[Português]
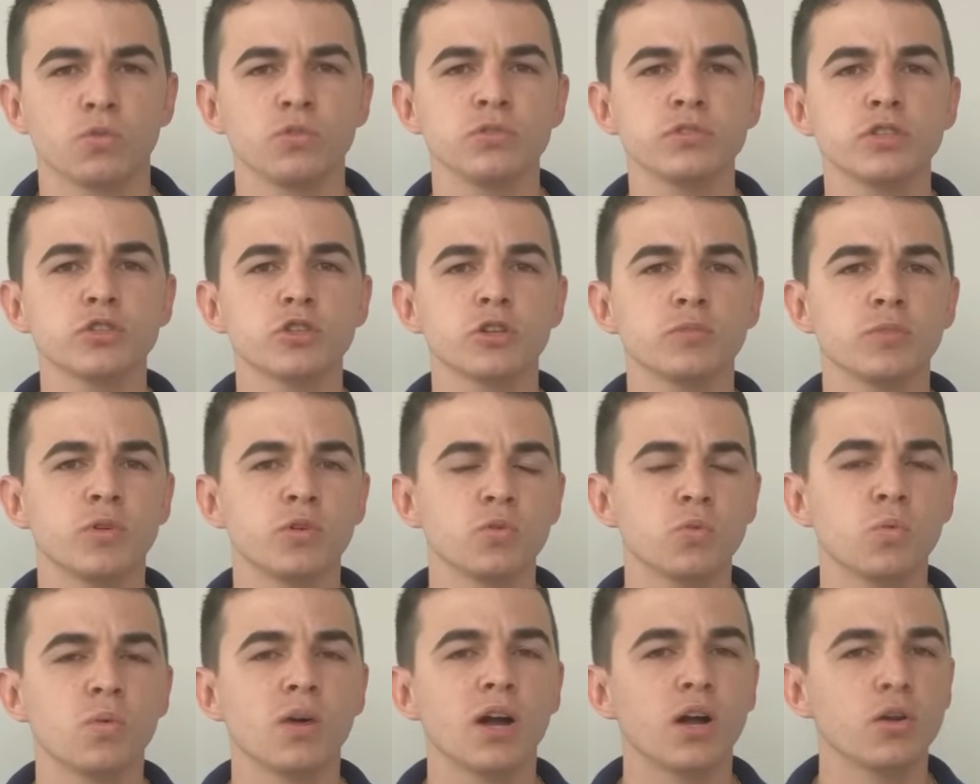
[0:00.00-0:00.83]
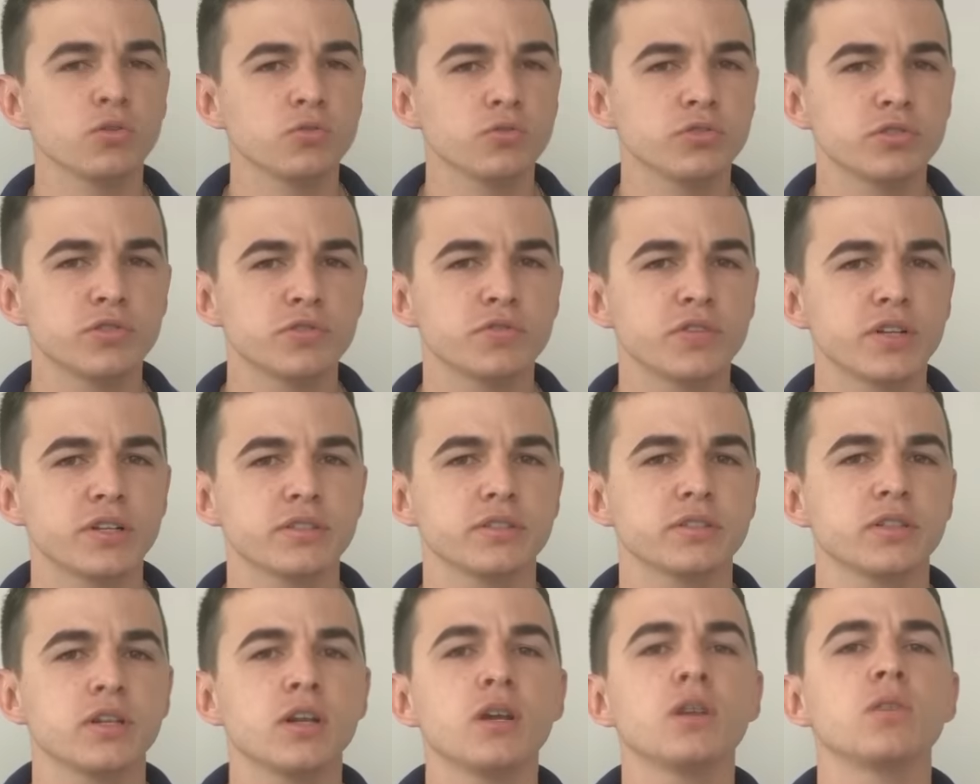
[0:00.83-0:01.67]
Quando você toma algum auto de
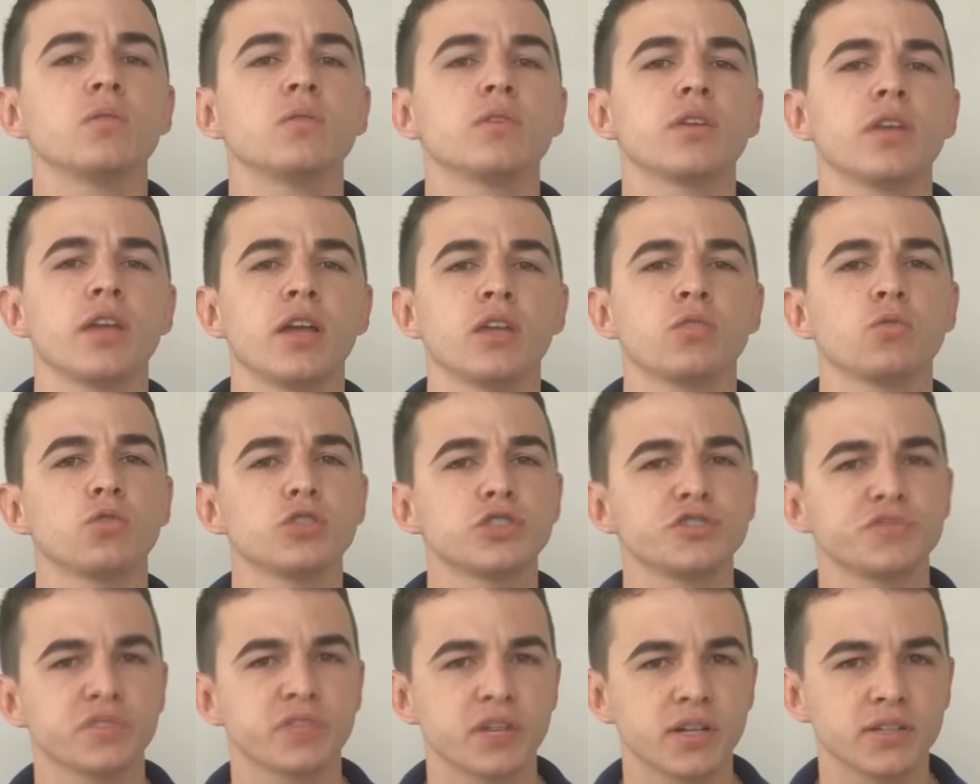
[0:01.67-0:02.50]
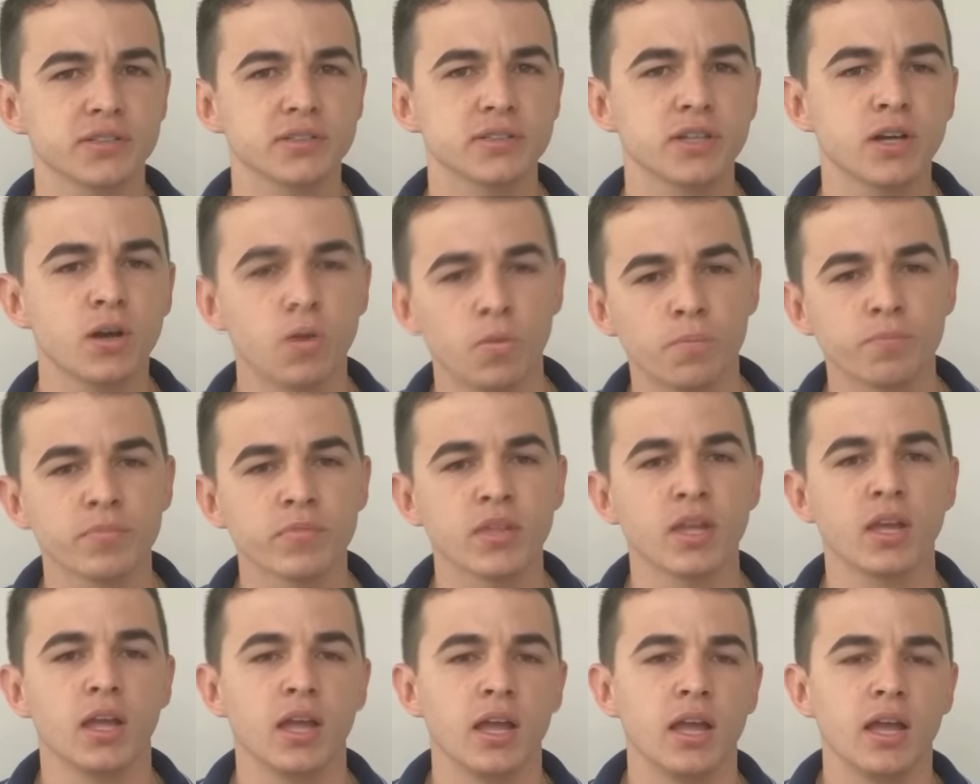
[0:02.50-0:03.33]
infração, que é a notificação,
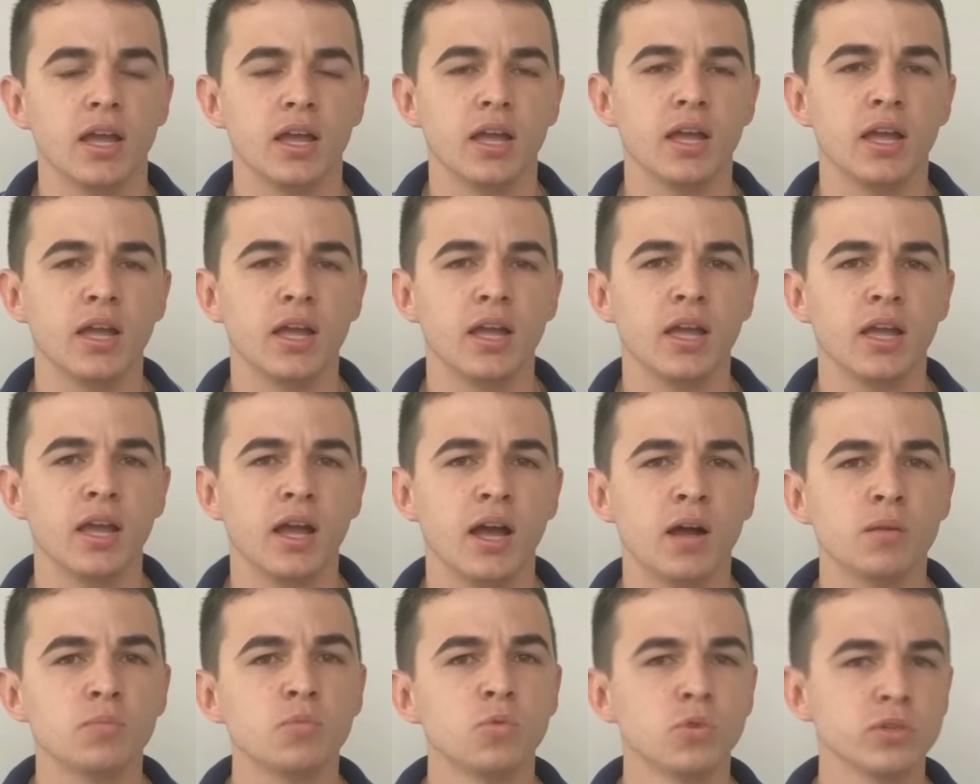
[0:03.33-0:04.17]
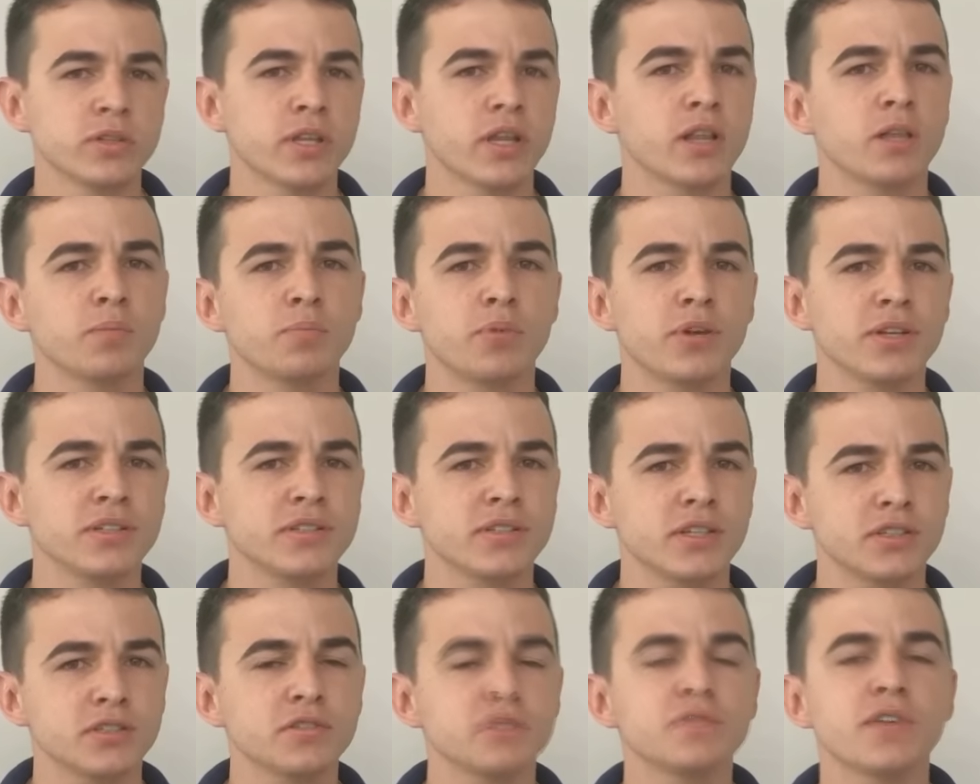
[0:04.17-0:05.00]
é, a multa ela
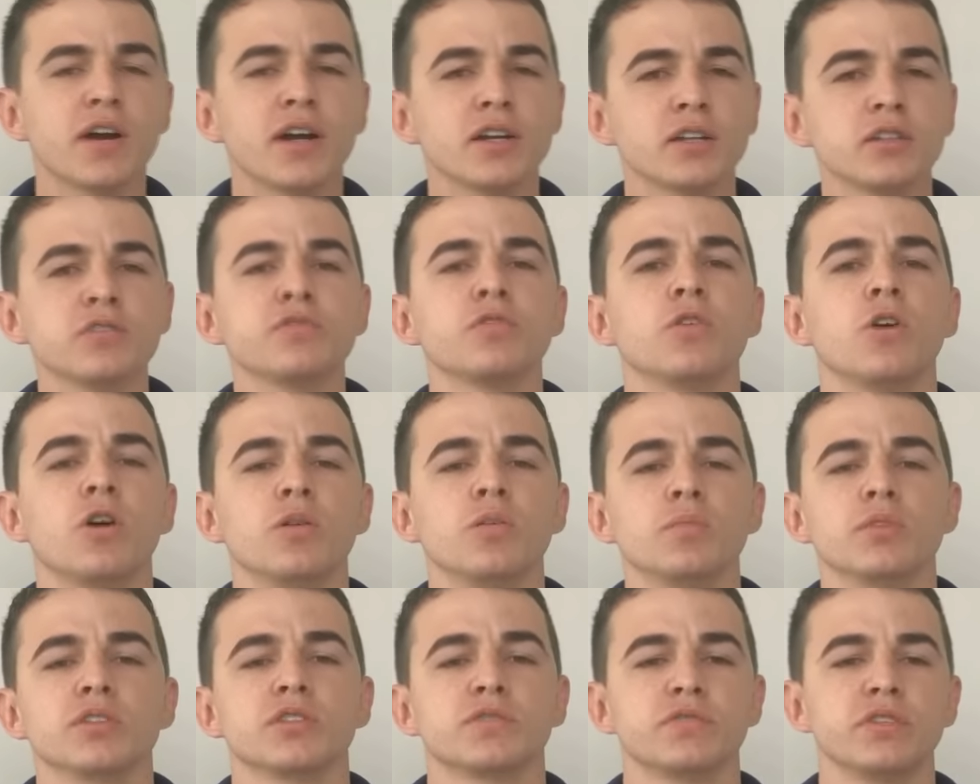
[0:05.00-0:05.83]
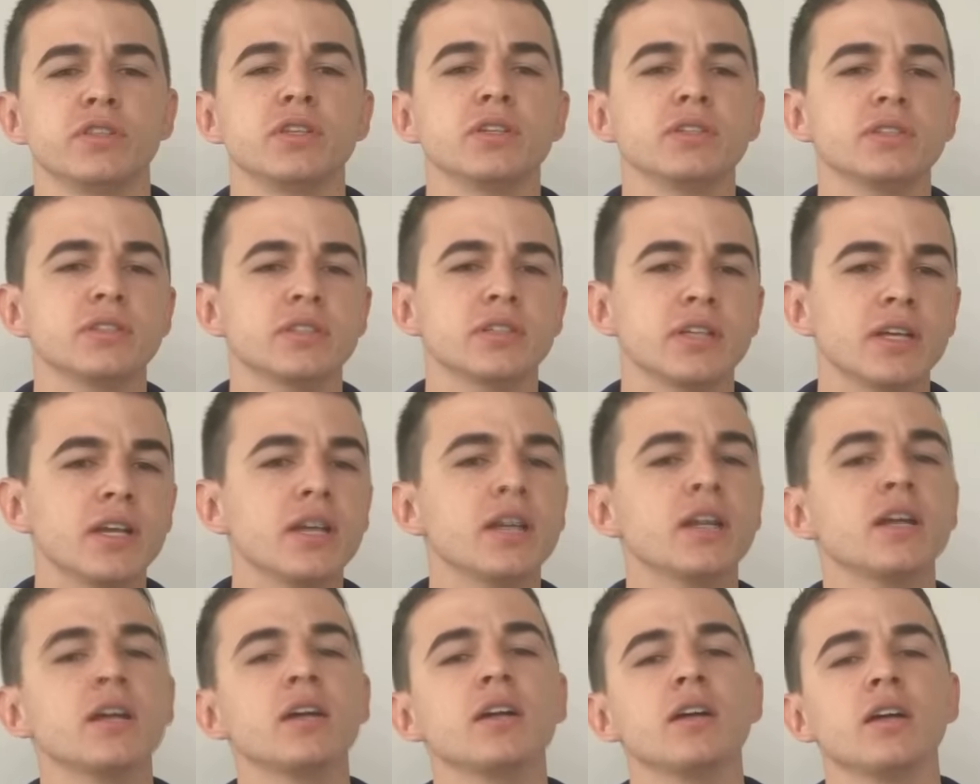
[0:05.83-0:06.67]
pode ser de várias formas:
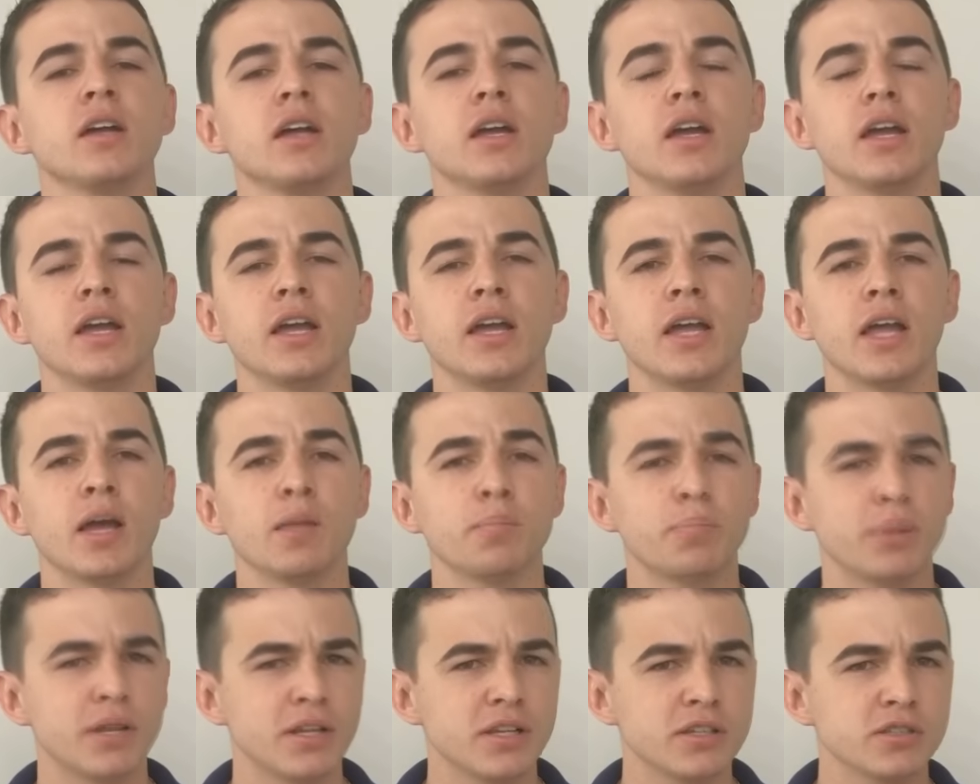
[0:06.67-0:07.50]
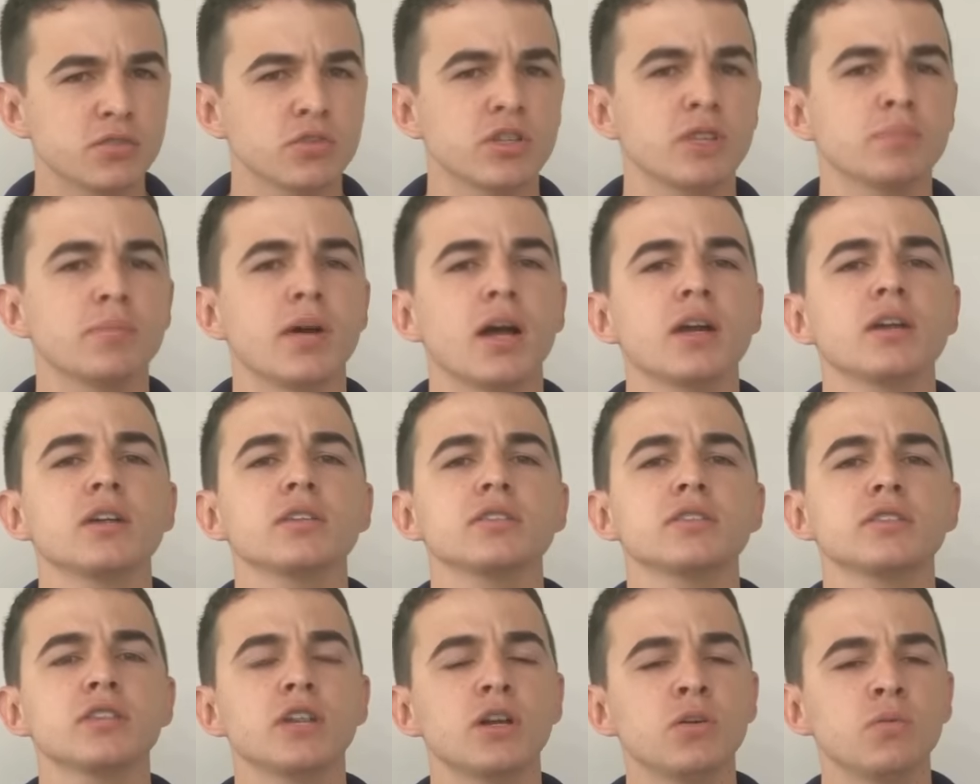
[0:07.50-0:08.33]
financeira, é, apreensão da
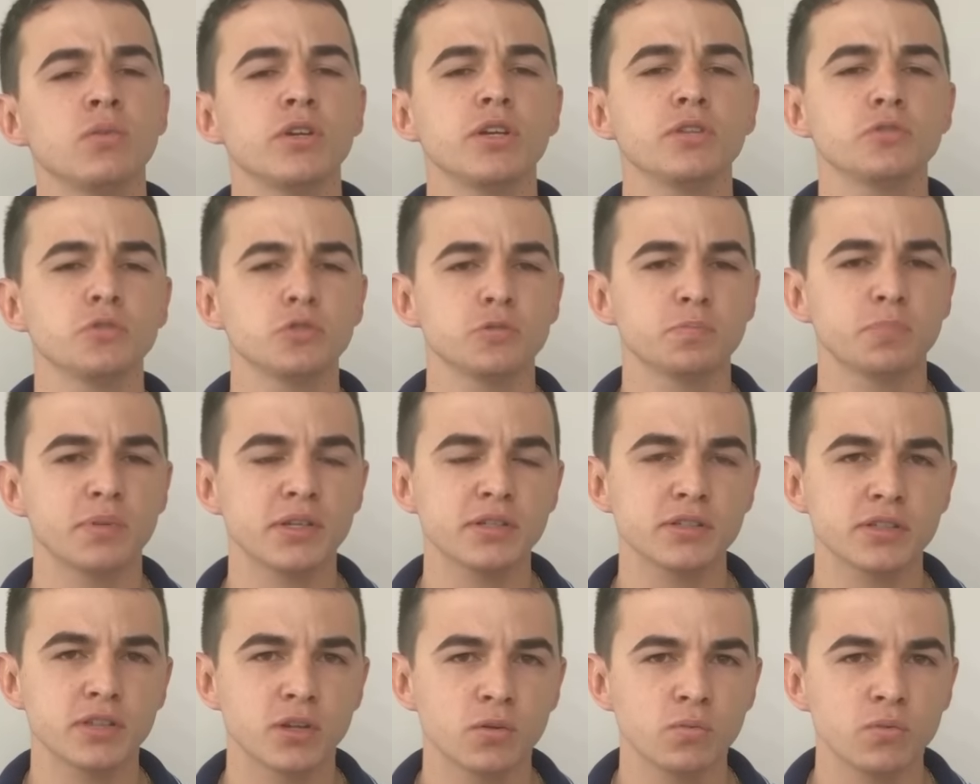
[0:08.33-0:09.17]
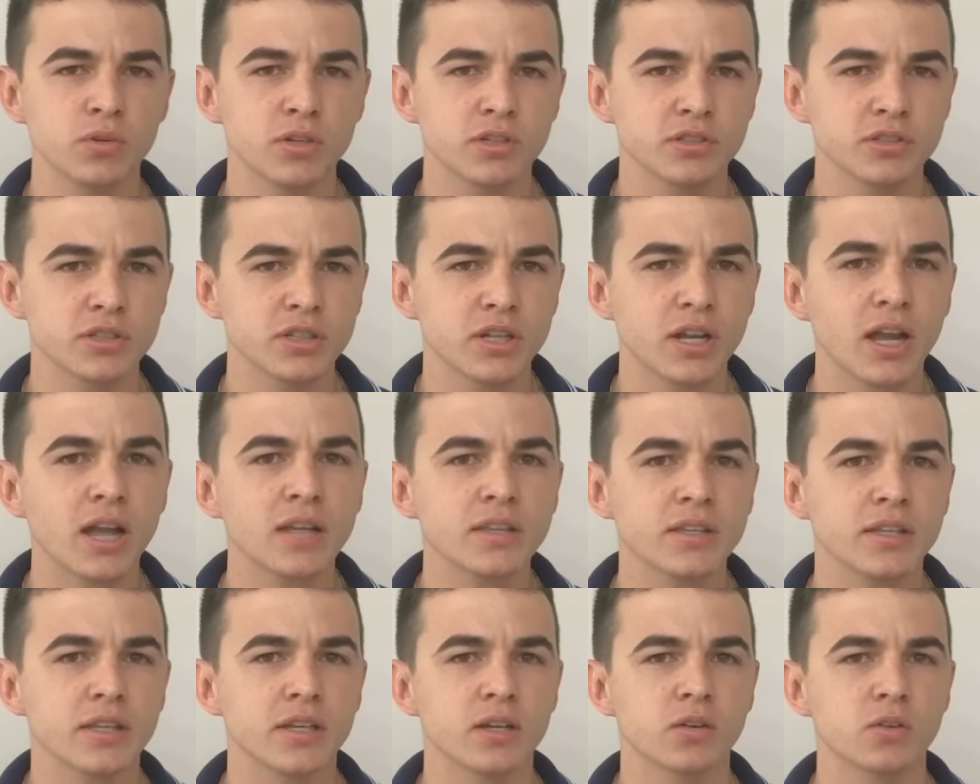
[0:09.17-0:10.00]
embarcação e suspensão de
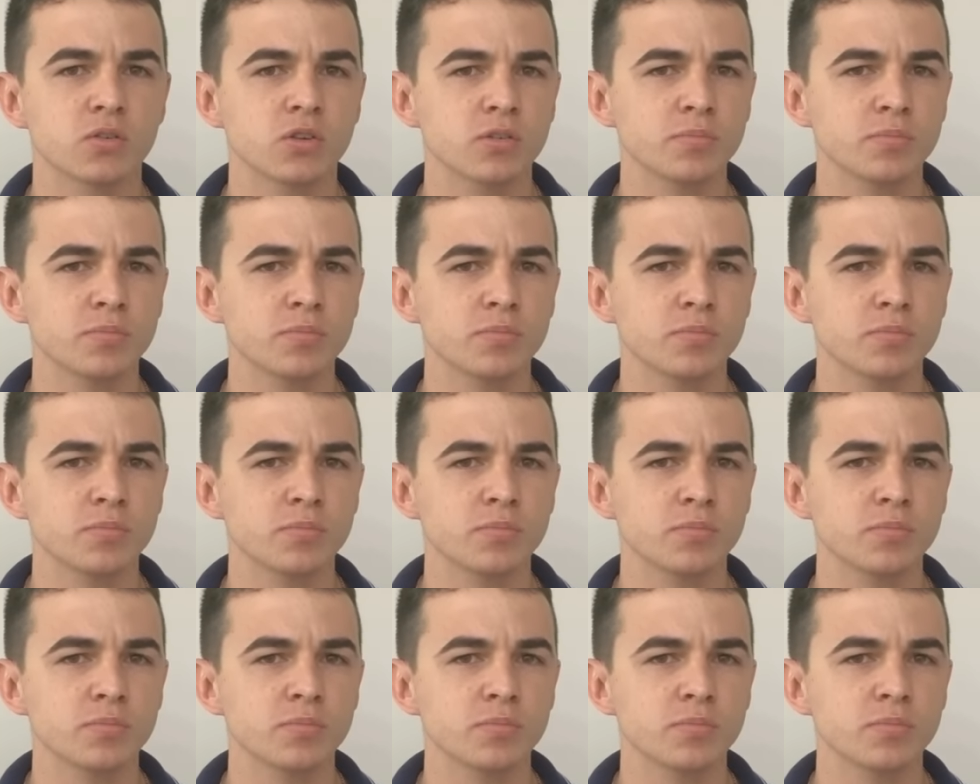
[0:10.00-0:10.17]
carteira.